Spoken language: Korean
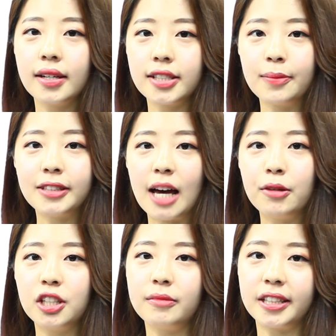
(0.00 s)

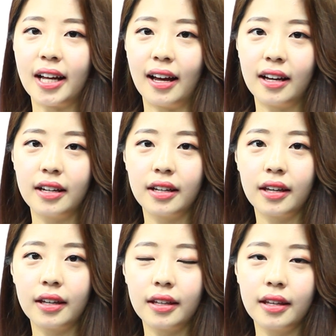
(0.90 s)
14면입니다.
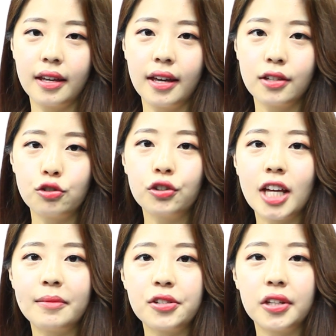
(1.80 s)

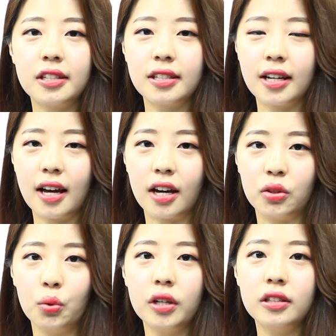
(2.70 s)
충남
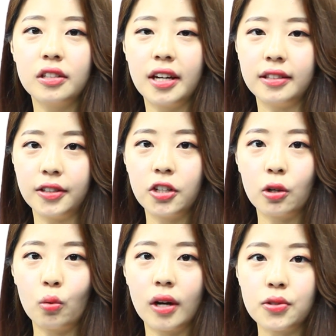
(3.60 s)
천안시가 노인들의
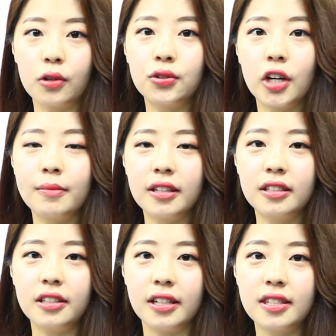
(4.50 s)
능력과 적성에
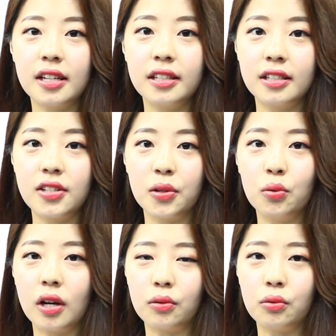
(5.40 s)
맞는 일자리를
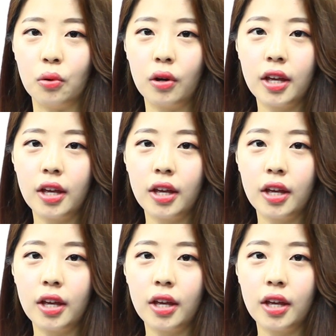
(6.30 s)
제공하고